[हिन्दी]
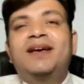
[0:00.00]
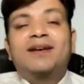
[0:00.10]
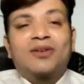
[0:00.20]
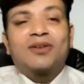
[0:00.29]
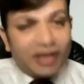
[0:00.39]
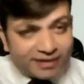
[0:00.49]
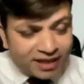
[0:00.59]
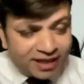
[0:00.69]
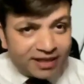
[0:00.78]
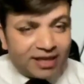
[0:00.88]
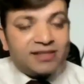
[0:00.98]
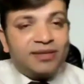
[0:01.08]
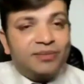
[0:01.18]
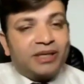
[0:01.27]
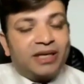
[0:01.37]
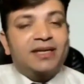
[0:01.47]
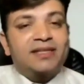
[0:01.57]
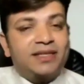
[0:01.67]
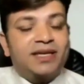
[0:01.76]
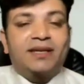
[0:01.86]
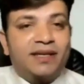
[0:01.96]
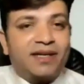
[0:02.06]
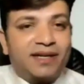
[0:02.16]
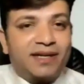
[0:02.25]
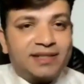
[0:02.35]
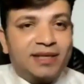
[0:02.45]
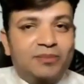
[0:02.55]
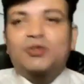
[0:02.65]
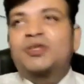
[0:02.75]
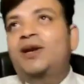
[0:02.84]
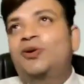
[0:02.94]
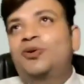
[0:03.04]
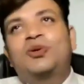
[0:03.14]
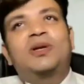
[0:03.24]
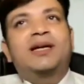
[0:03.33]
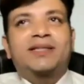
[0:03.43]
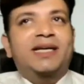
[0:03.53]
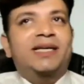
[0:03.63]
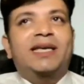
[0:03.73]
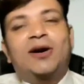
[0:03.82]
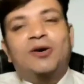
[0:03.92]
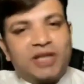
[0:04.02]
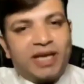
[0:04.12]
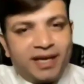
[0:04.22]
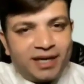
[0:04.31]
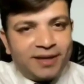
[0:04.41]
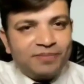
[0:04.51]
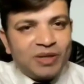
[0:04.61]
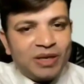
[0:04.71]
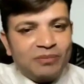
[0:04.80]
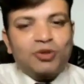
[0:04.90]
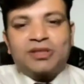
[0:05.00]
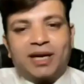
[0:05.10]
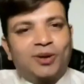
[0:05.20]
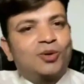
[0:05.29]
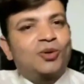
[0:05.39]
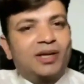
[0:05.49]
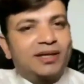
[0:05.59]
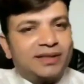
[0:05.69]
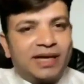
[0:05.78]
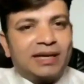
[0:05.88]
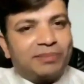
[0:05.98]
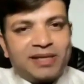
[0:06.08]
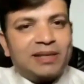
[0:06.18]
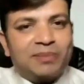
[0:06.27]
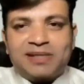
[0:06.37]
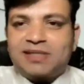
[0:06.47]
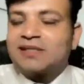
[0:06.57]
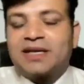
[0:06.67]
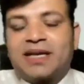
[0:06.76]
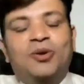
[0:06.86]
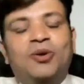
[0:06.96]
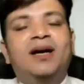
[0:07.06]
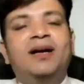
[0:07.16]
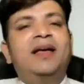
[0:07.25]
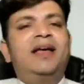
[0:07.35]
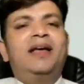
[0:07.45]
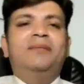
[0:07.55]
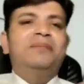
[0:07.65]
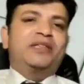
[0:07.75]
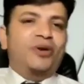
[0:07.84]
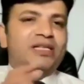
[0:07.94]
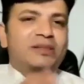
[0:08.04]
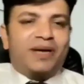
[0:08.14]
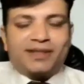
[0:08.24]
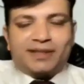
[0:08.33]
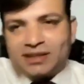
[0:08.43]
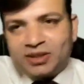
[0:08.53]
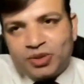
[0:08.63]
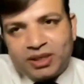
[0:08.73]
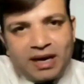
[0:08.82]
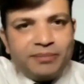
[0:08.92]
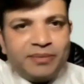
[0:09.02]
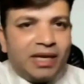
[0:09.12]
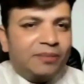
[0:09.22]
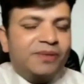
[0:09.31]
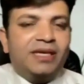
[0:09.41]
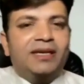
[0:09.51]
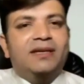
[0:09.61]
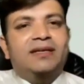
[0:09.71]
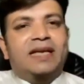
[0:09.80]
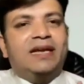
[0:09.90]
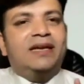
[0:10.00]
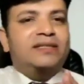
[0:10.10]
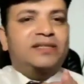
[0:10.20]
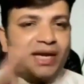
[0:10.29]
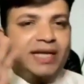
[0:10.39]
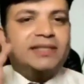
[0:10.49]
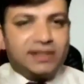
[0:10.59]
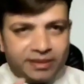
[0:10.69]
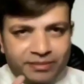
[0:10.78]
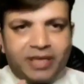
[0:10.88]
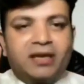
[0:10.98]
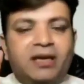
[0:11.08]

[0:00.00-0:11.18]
को लगता है कि आरसीएम करना चाहिए कि नहीं करना चाहिए बहुत सारे लोगों को लगता है कि क्या हो जाएगा बहुत सारे लोगों को लगता है कि पैसा पैसे से क्या होगा मैं थोड़ा सा बात करता हूँ सर कामयाबी के लिए छह चीजें मेरे